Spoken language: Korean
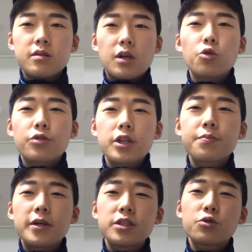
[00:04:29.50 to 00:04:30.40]
나도
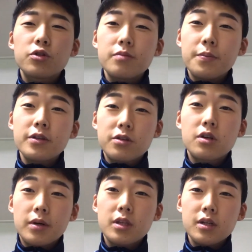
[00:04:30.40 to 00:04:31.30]
데스파시토는 몇 번
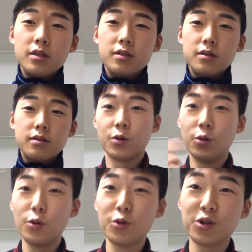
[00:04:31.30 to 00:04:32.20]
들어봤다.
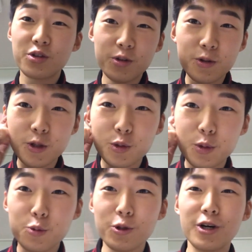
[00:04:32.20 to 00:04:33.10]
오, 너 듣는 게 좀
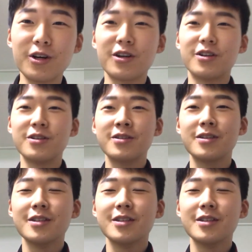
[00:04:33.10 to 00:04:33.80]
있구나.